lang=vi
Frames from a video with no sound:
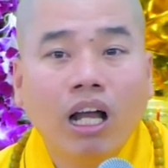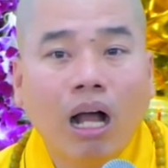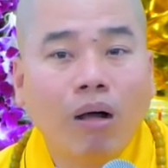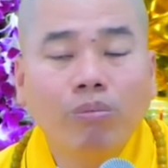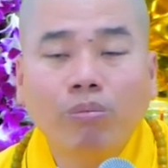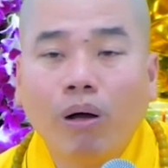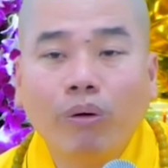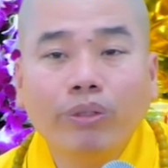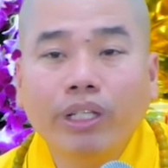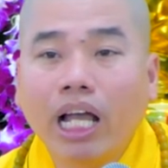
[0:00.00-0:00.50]

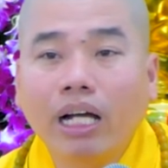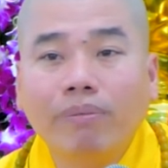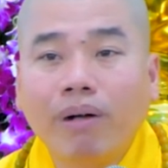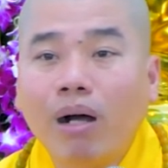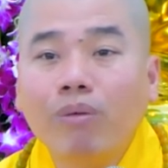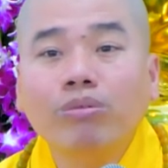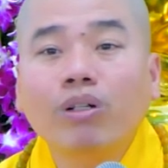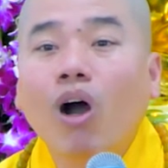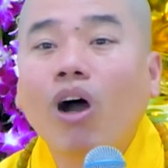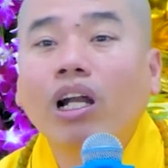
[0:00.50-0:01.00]
không bao giờ
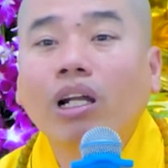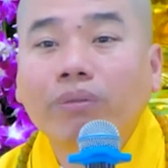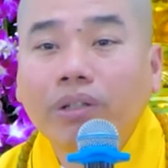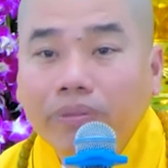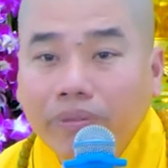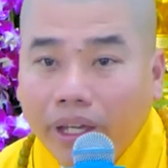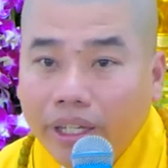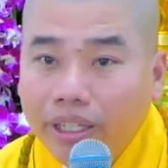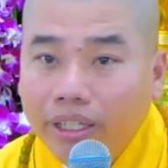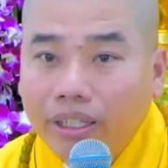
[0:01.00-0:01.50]
mà không có đâu
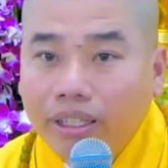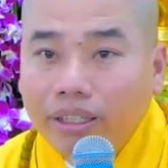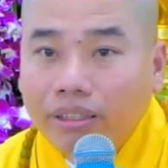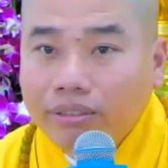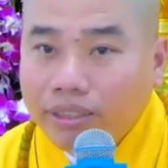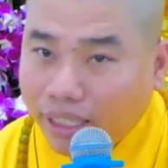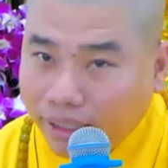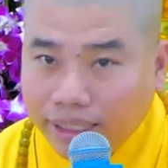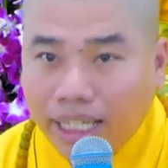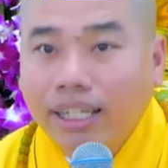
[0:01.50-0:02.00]
quý vị.
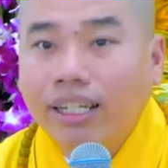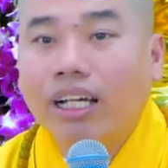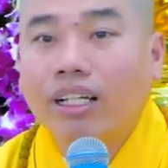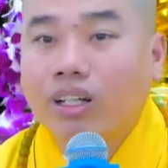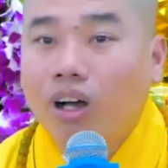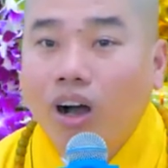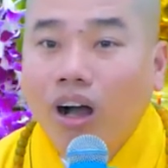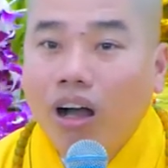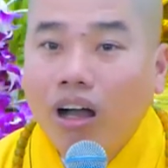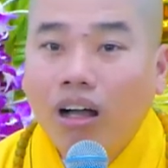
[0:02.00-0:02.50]
Chắc chắn là
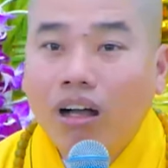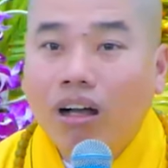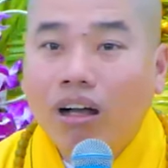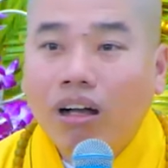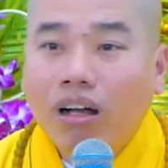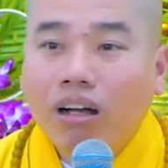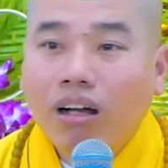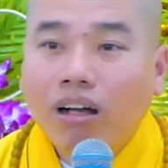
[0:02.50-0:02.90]
có.